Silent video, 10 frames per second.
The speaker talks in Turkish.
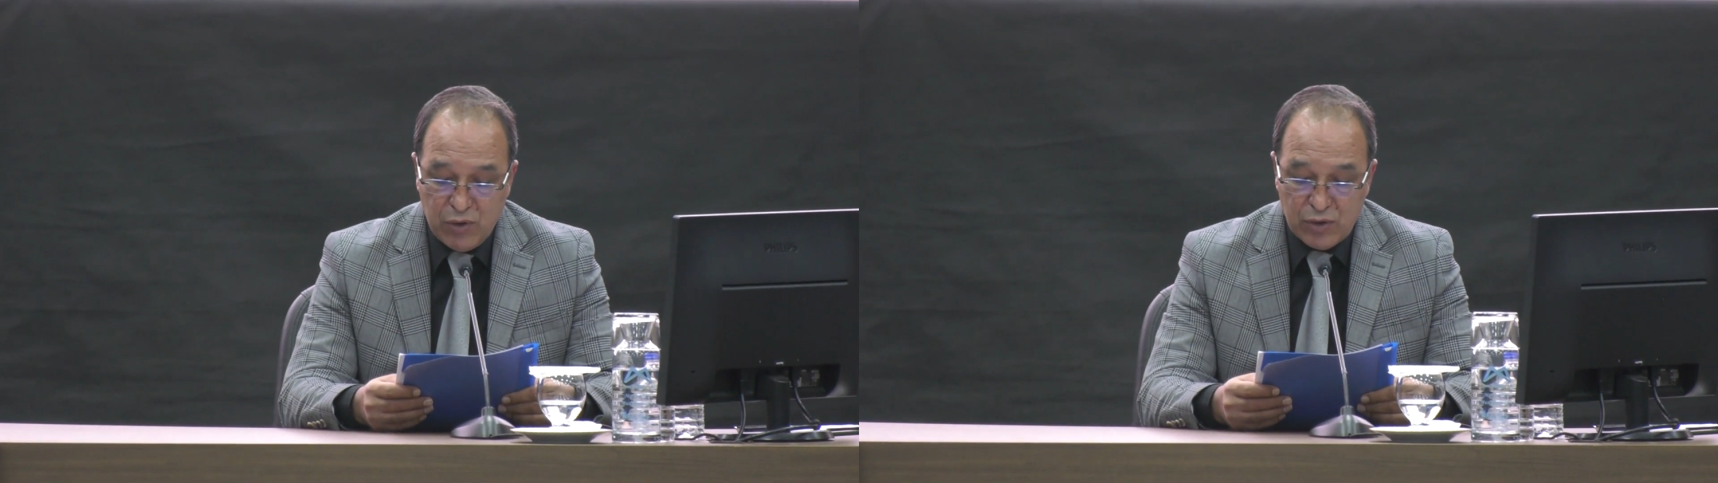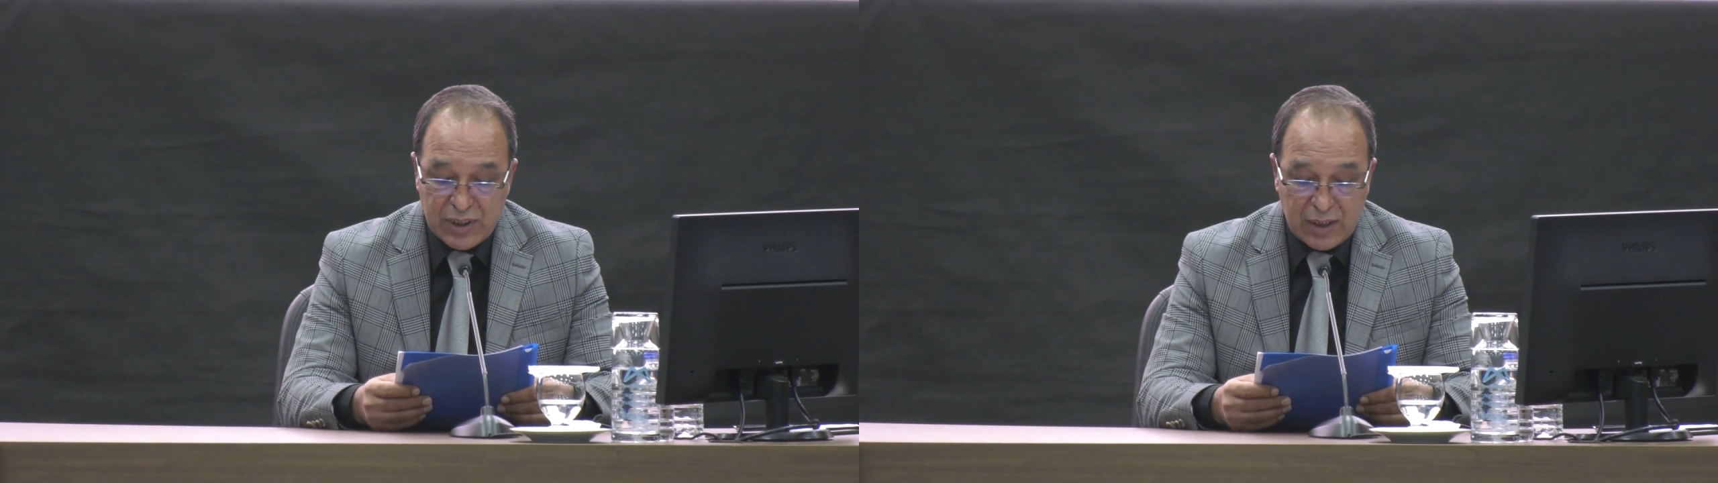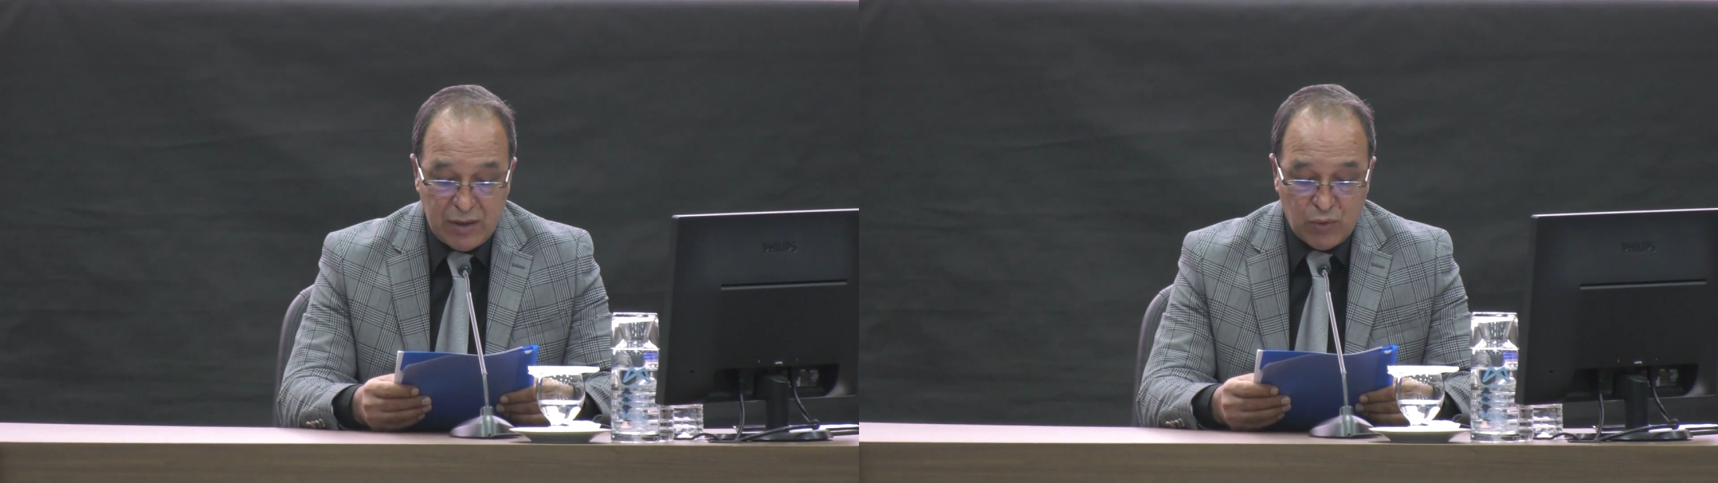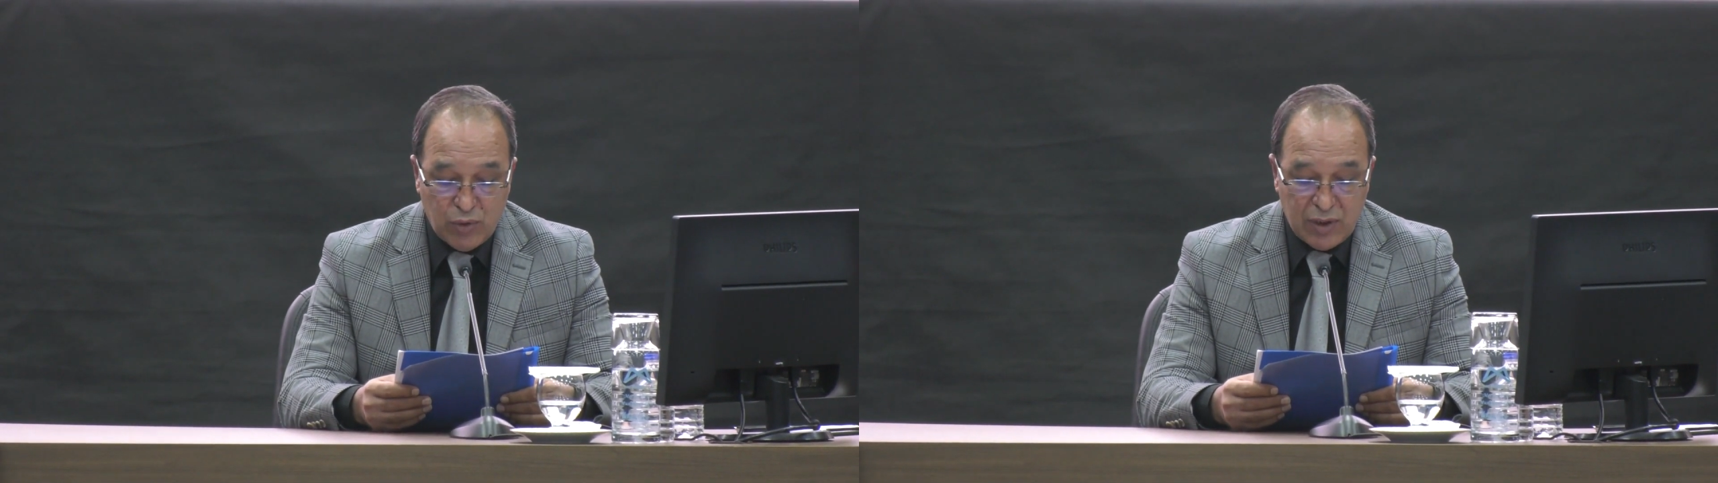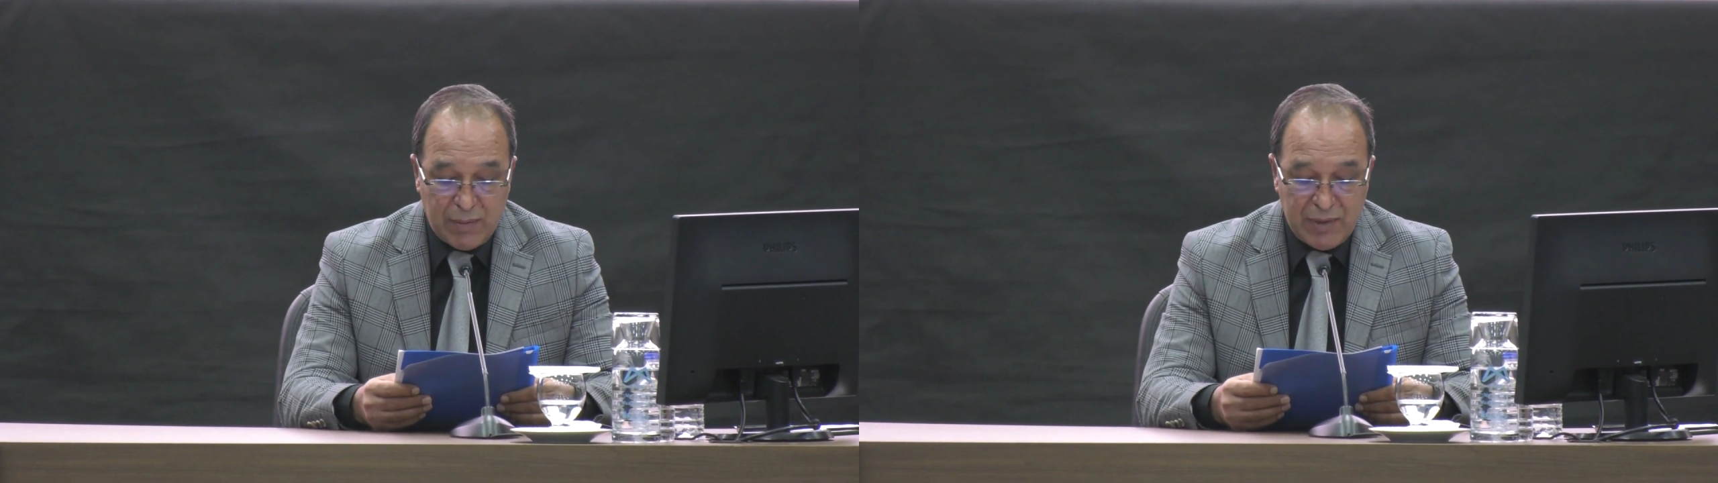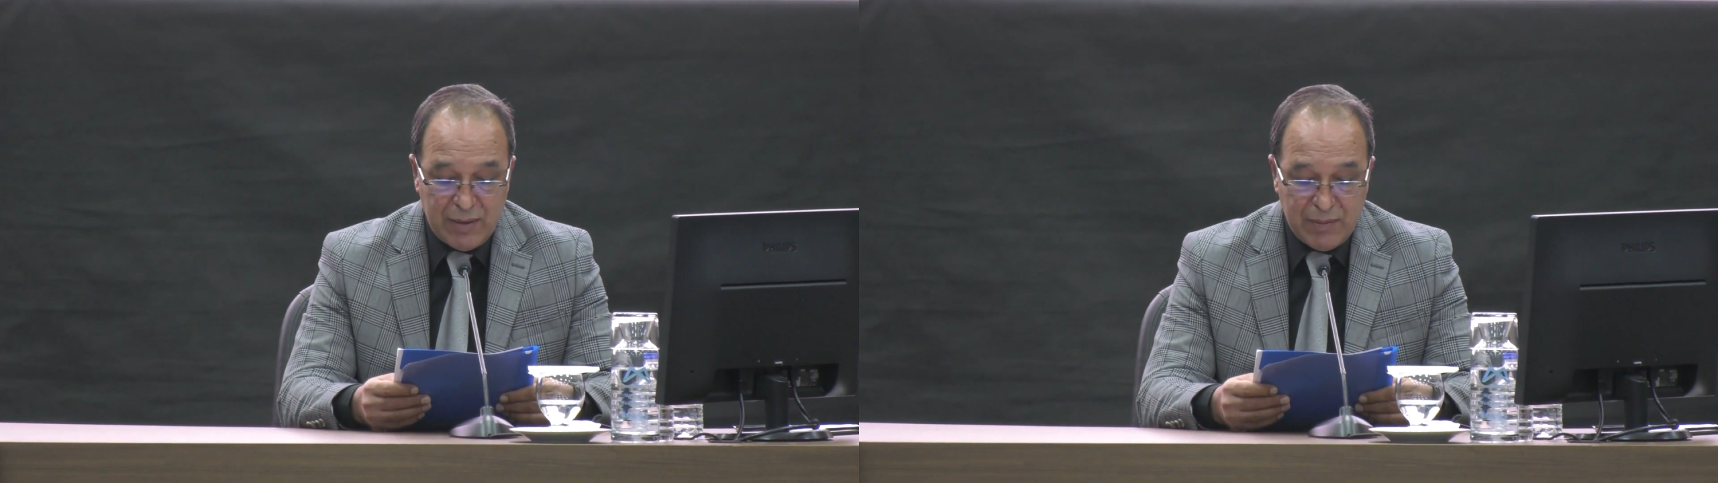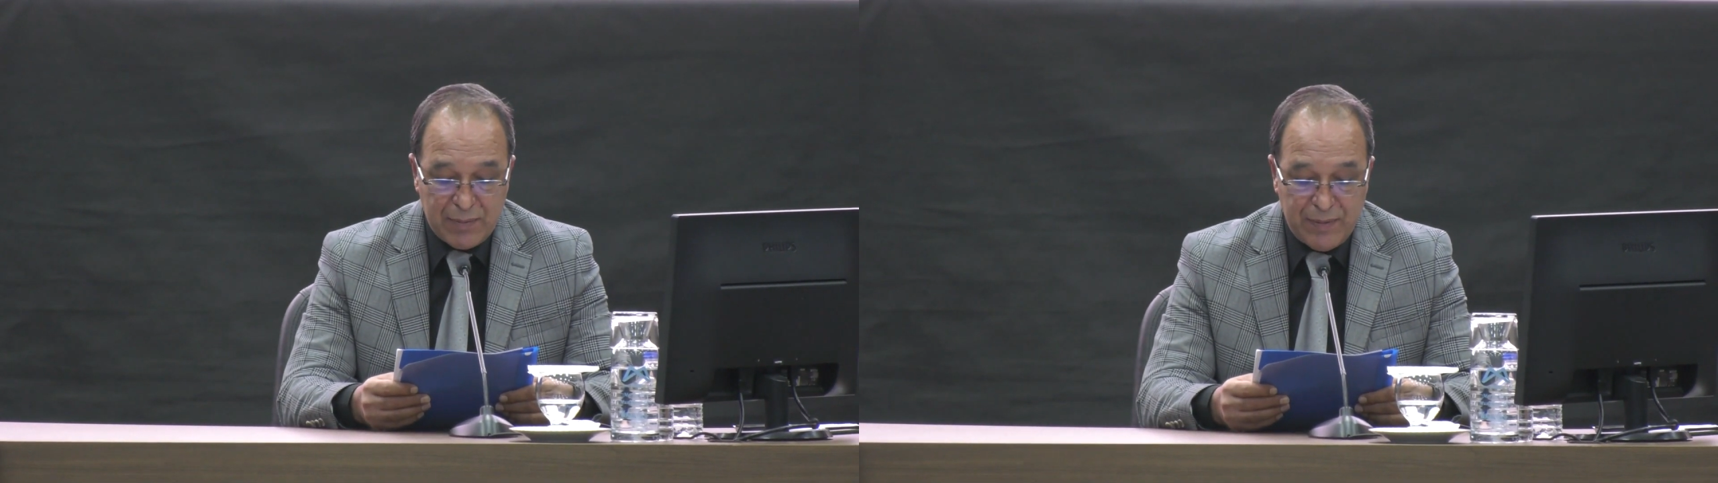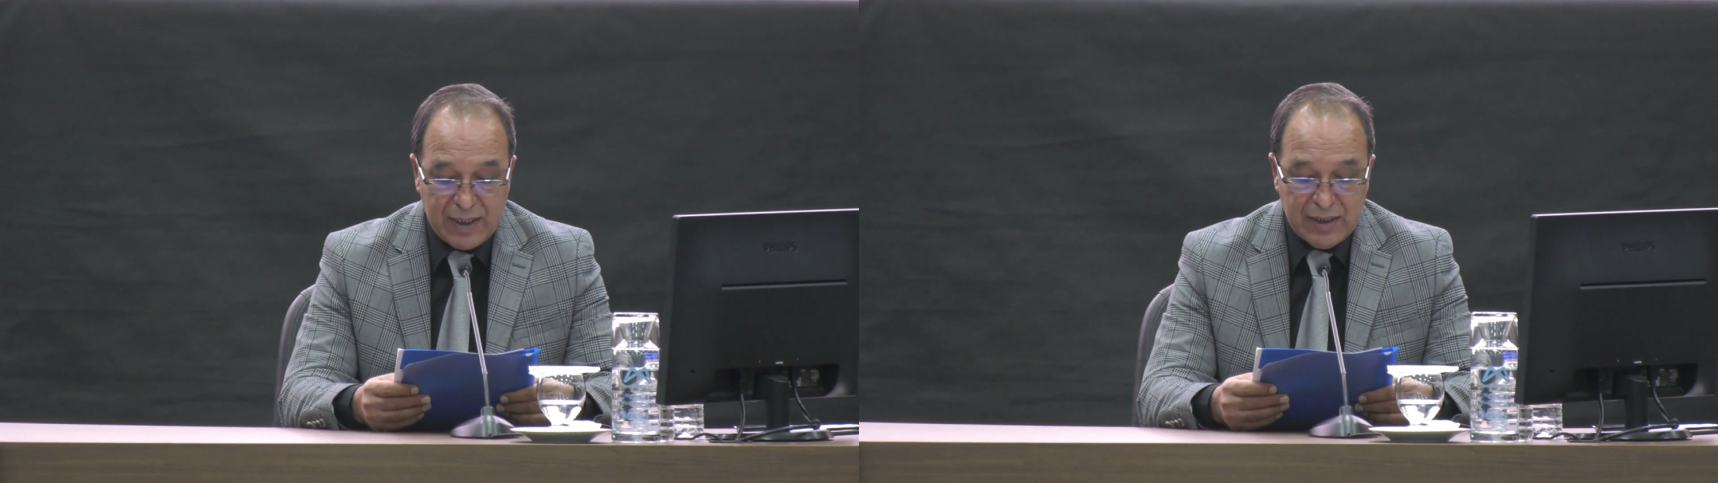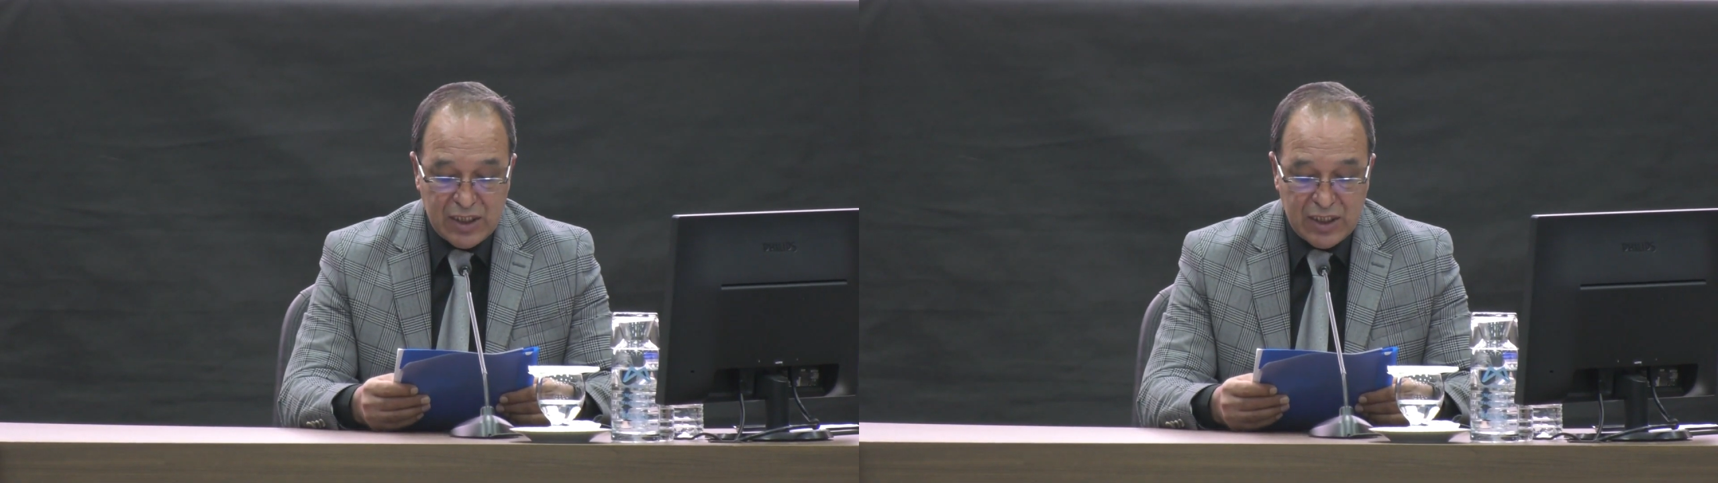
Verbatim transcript: 1 bölü 1000 ölçekli uygulama